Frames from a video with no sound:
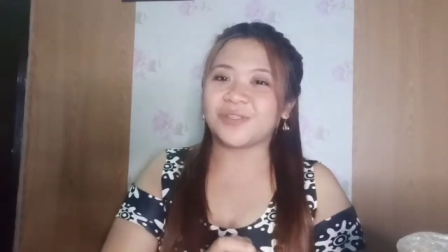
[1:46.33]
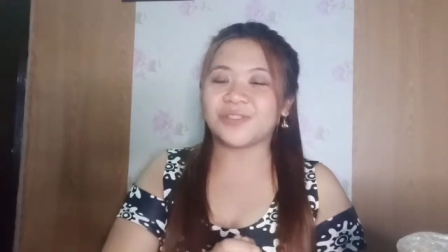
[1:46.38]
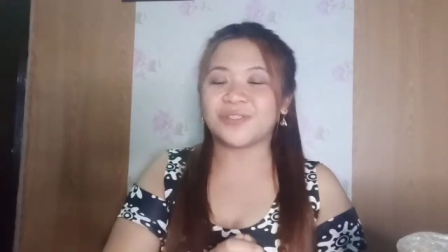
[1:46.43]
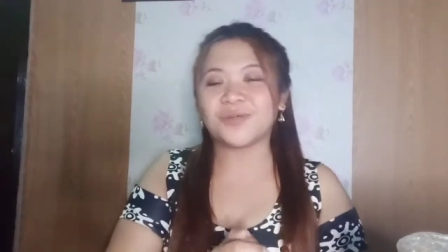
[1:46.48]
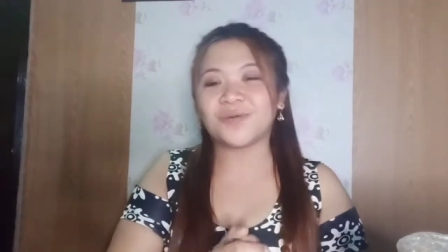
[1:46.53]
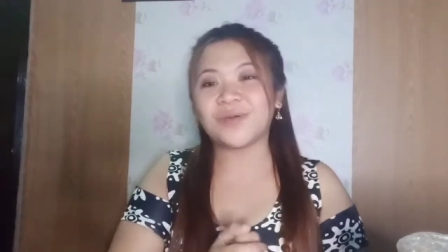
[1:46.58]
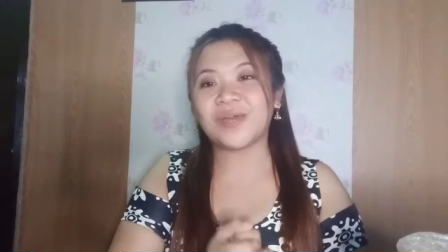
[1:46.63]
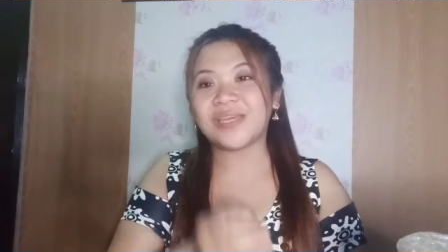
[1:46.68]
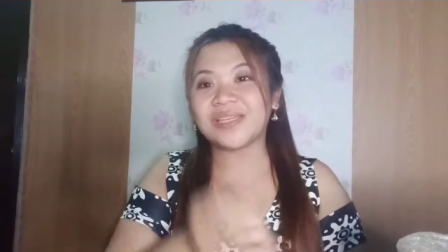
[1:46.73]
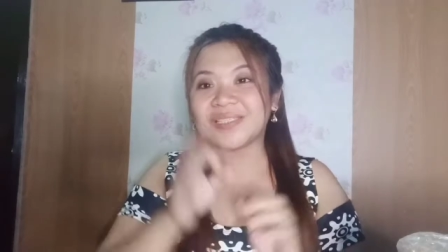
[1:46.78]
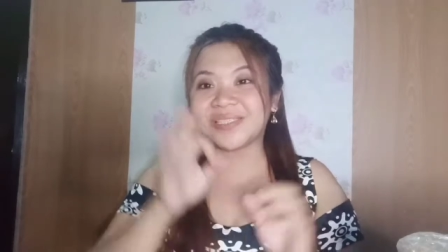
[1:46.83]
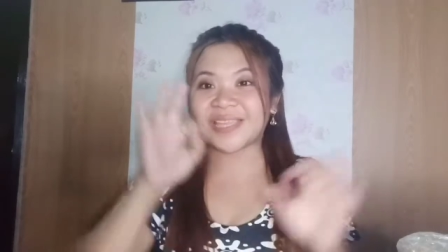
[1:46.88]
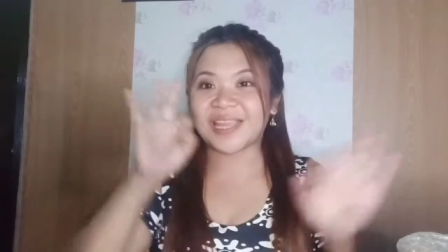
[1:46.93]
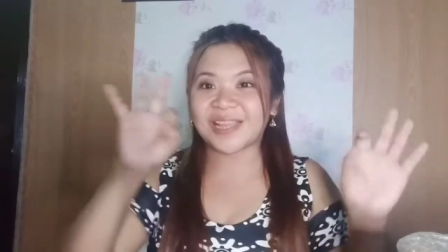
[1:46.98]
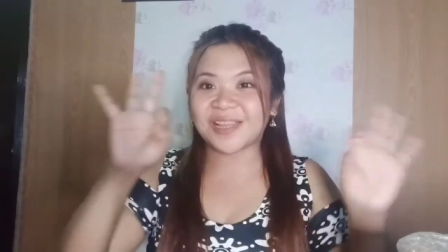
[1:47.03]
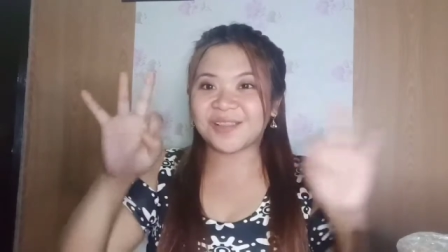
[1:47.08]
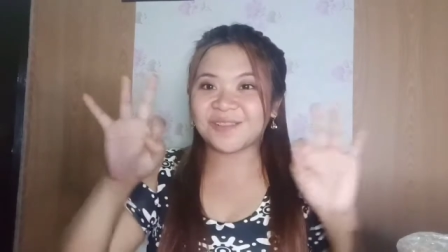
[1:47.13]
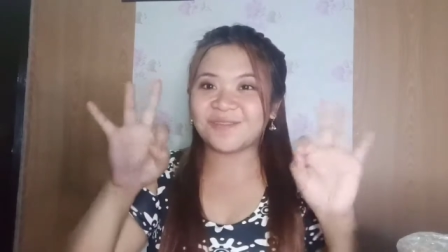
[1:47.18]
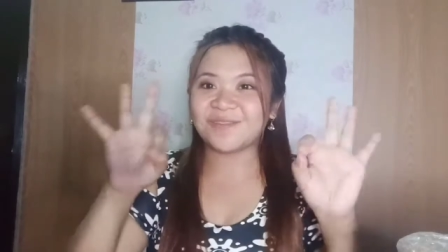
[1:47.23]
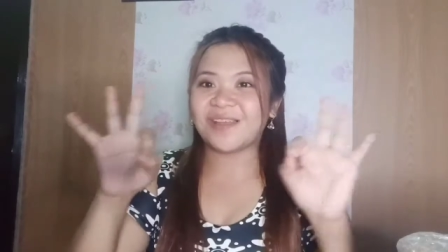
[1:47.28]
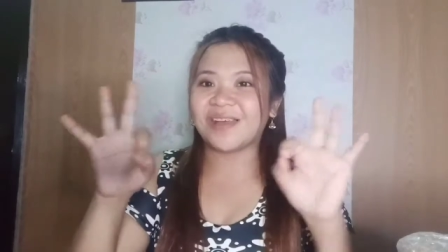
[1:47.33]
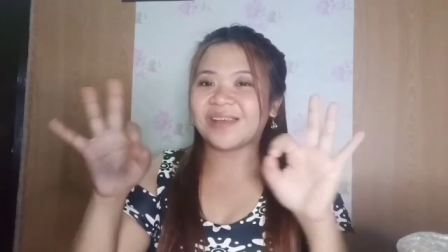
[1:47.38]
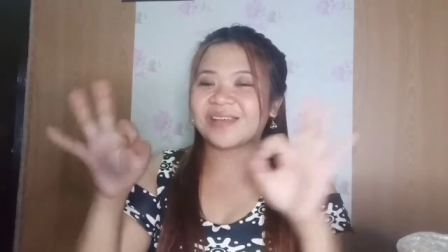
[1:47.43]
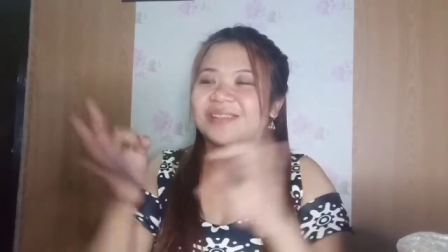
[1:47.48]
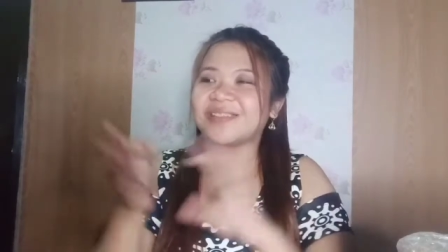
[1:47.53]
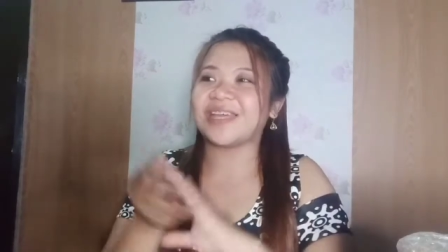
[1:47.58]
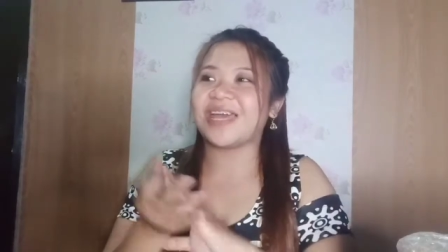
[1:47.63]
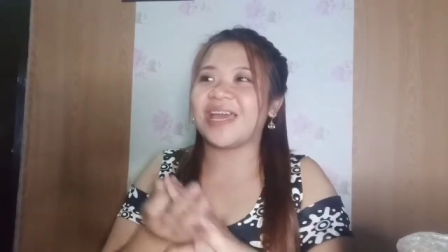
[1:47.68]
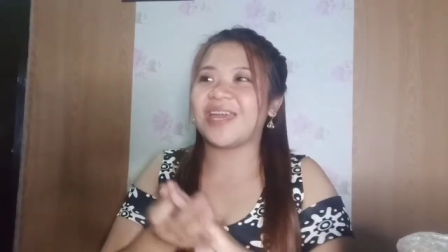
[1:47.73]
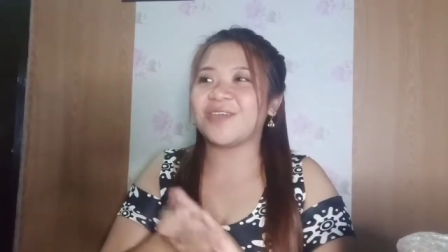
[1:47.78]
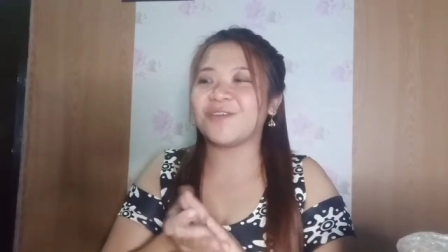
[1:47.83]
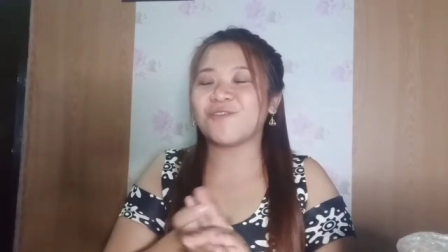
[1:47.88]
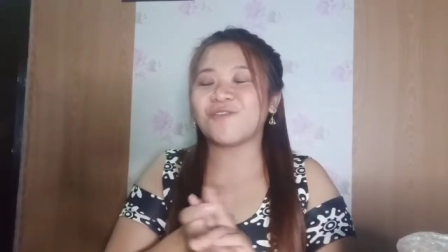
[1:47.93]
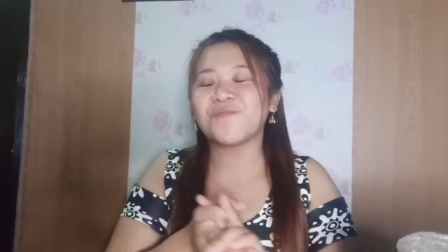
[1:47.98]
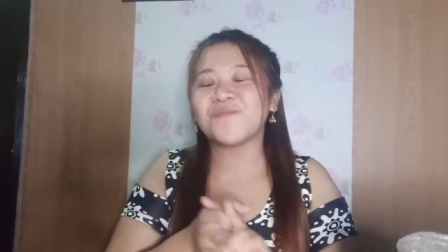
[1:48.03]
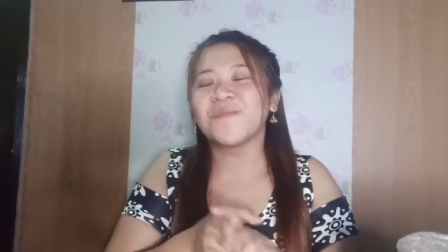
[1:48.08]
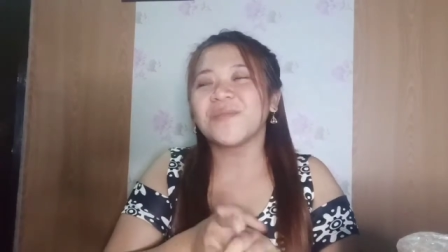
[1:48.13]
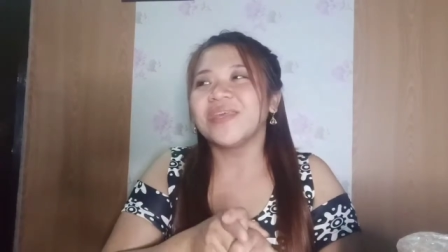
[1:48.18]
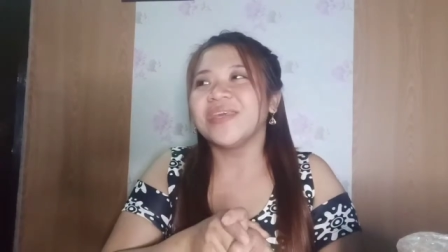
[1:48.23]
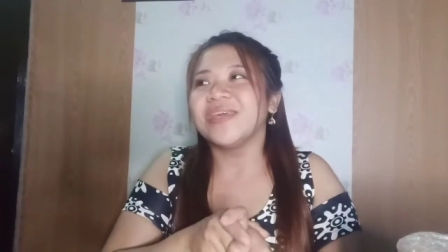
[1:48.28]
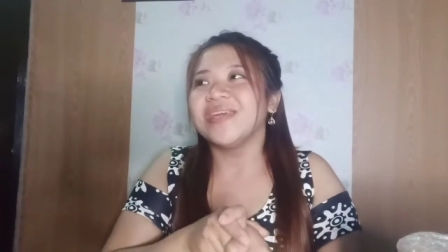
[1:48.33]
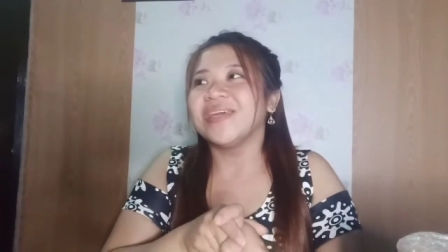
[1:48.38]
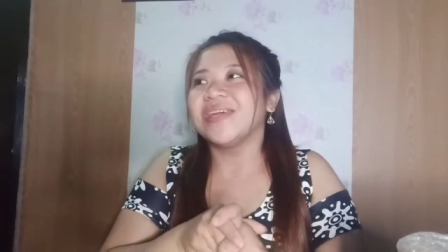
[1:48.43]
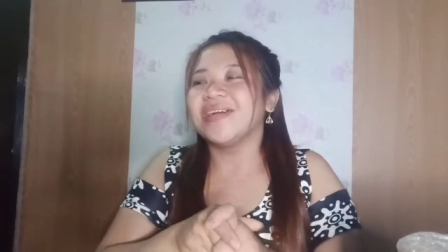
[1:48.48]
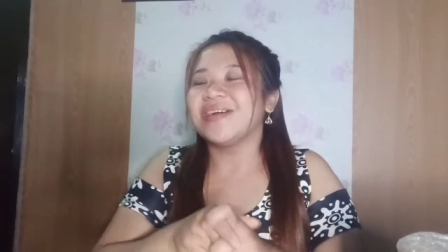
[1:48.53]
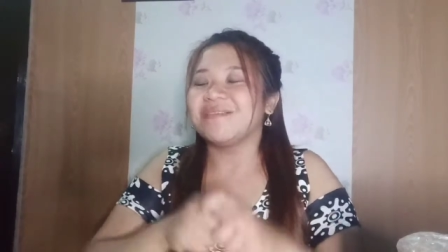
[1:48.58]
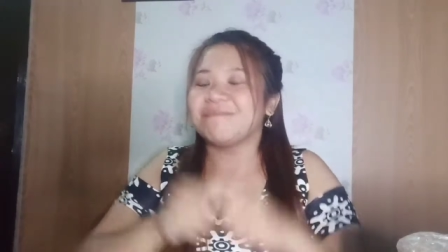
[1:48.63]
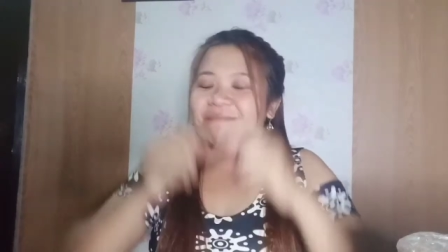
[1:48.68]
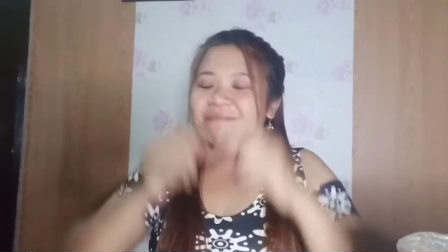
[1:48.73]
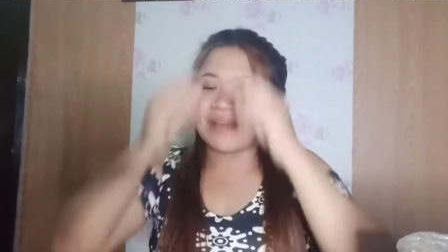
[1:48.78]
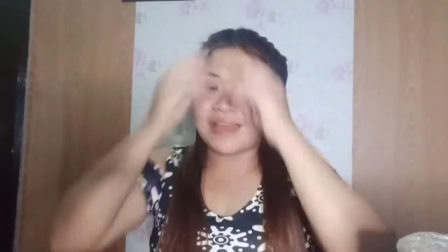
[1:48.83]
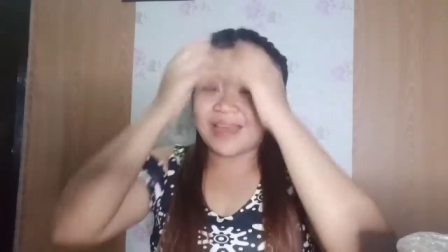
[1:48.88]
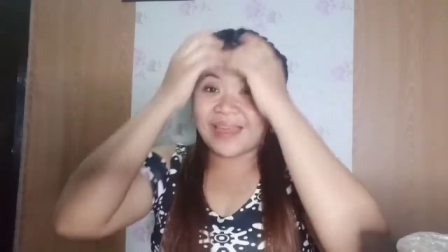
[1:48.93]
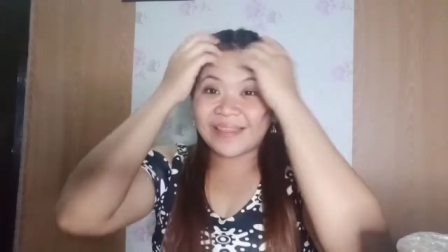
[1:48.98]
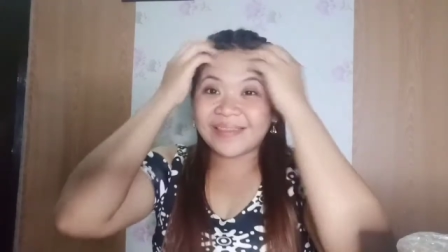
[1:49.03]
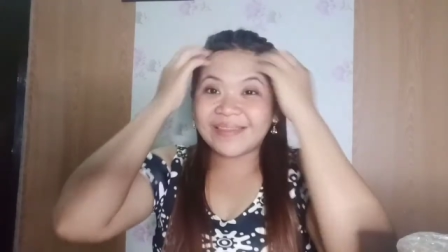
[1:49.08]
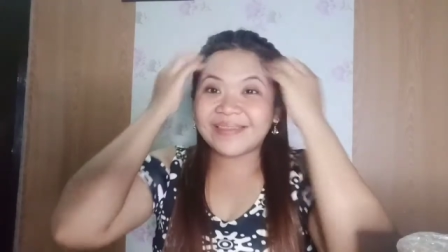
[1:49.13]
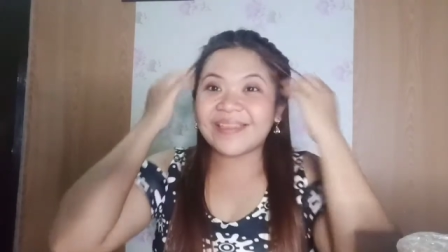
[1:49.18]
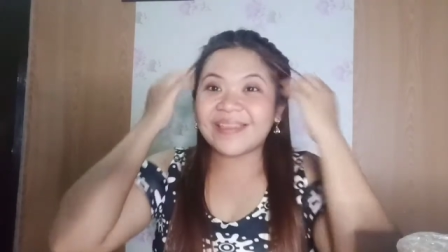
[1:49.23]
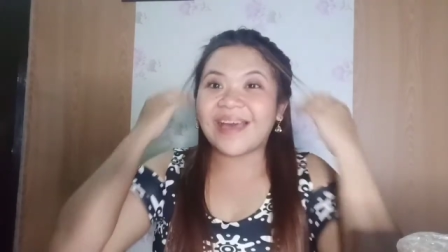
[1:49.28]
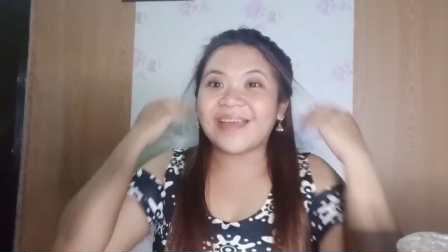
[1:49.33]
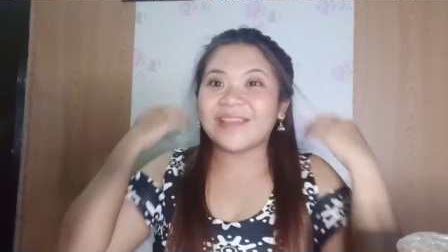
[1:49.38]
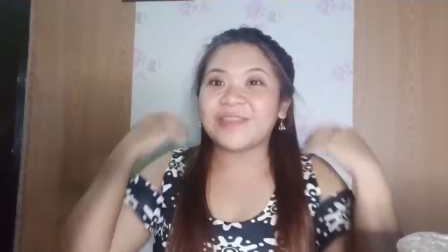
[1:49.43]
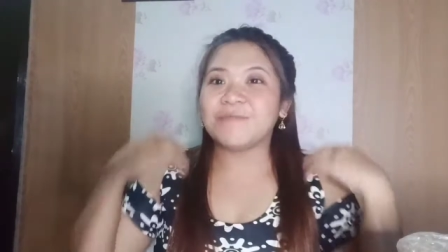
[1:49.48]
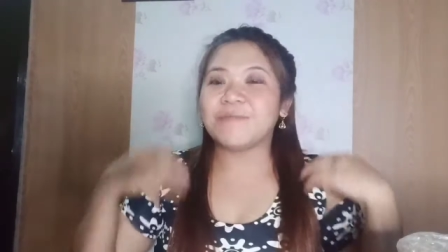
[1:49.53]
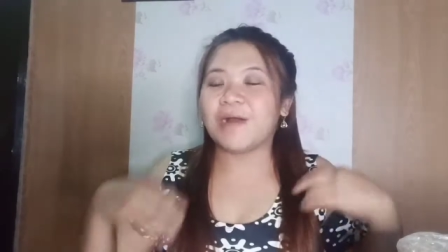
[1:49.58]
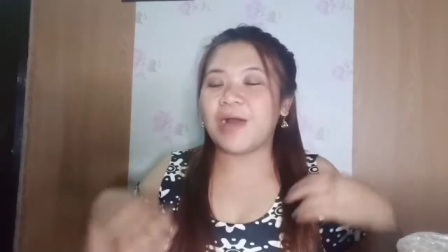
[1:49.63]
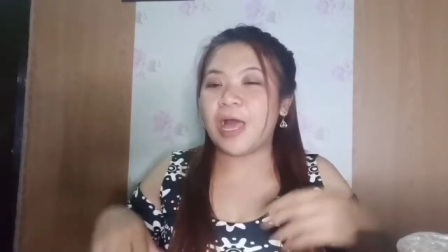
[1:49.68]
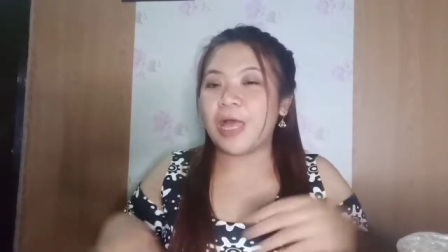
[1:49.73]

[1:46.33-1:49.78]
So, guys, tatlo lang siya. I hope maganda, di ba?